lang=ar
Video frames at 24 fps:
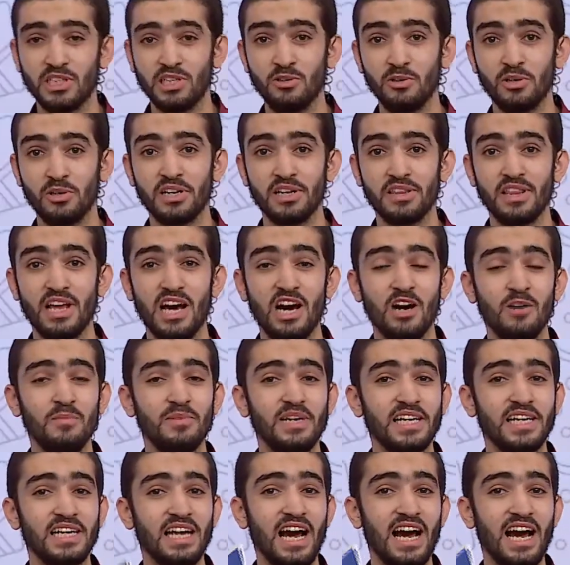وتنور
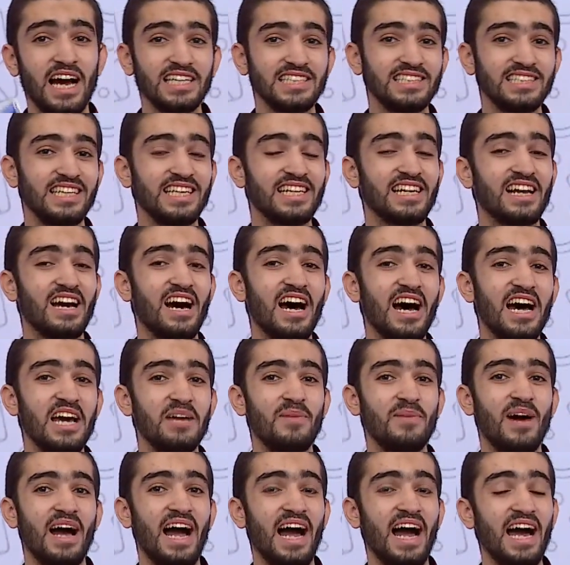رضاهم لانها اصلا
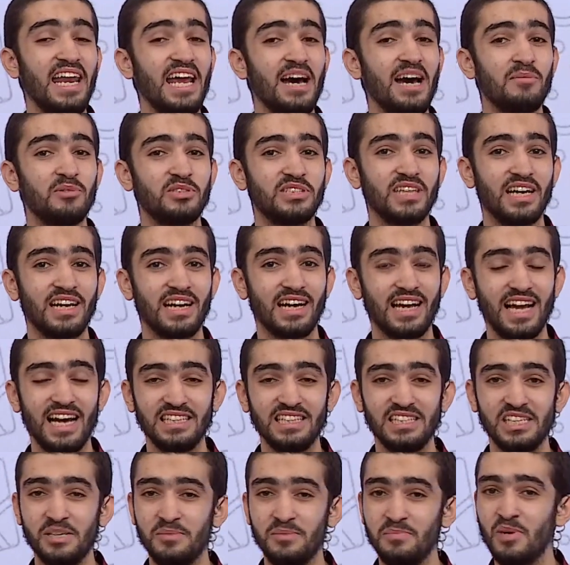قائمه على
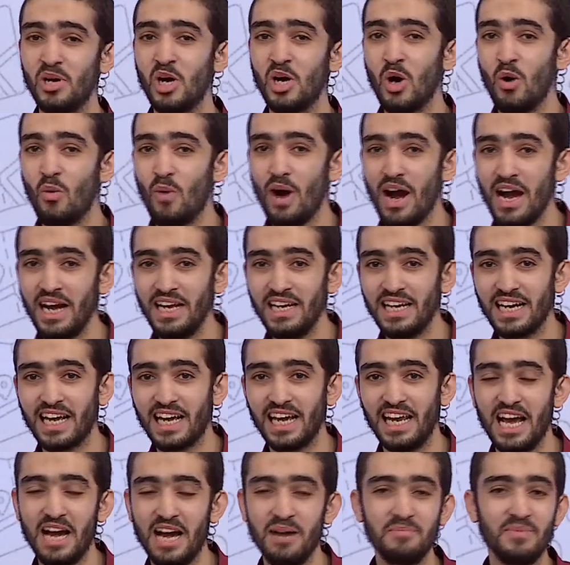مشاركاتهم واحلى
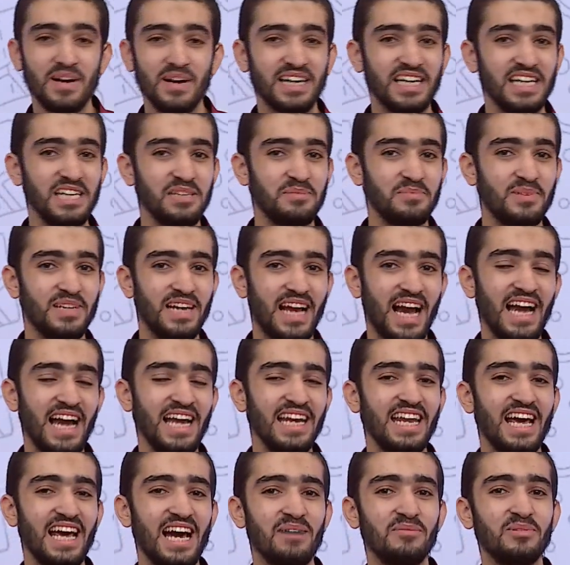كلام اكيد من
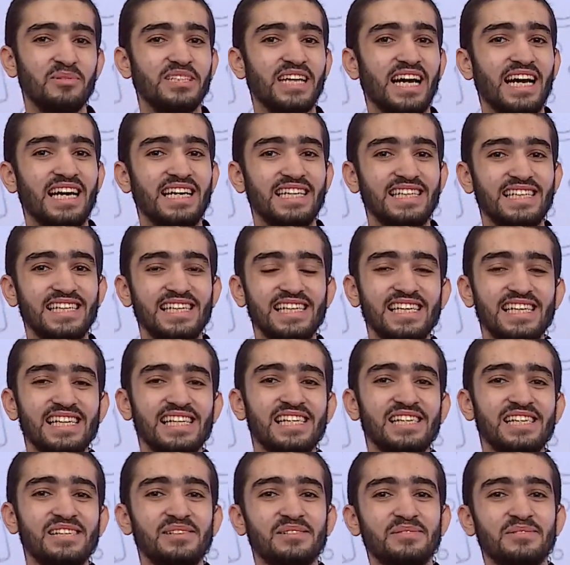احلى
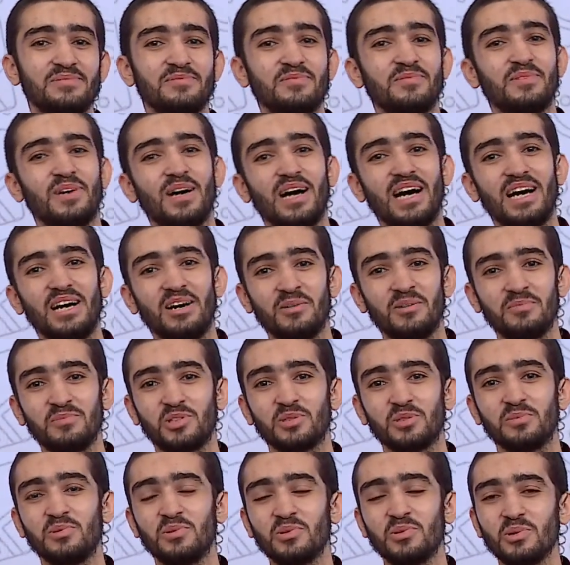مشاهدين وهم
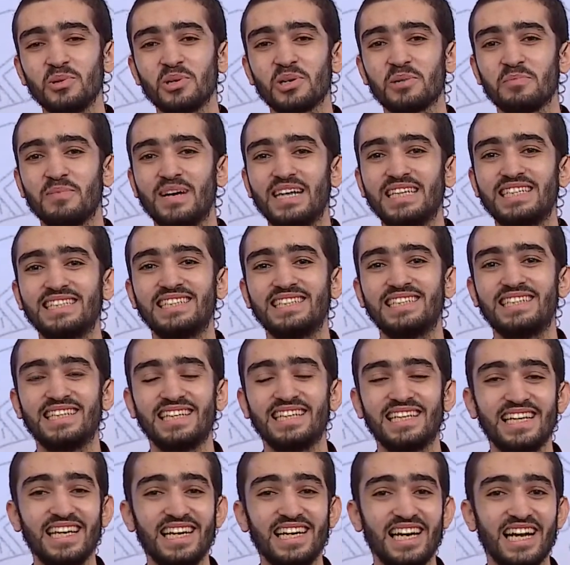جمهور
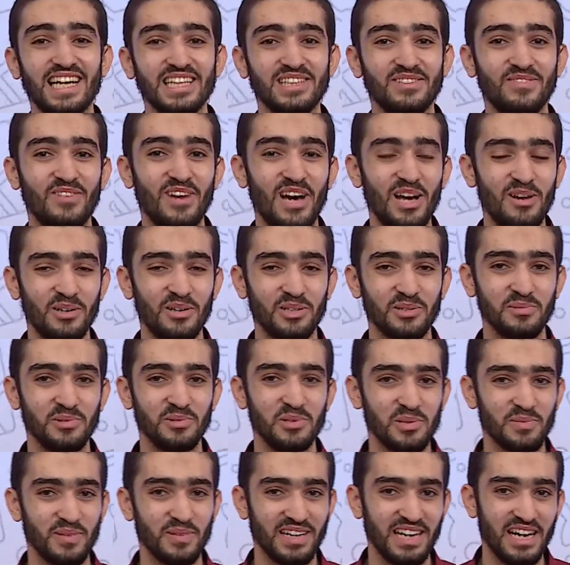مجد للاطفال
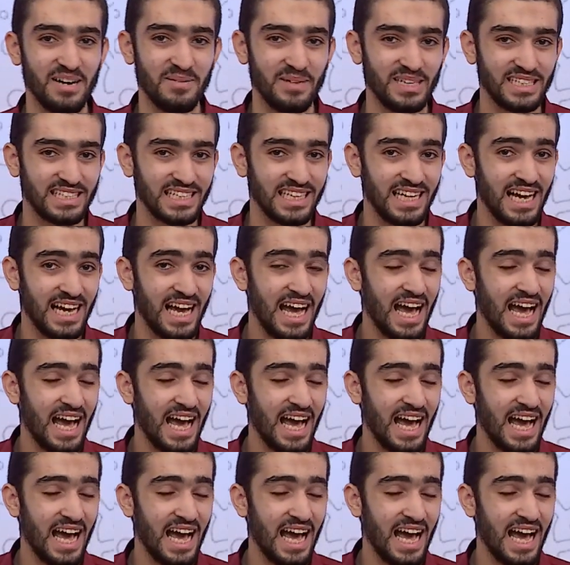وجمهور برنامج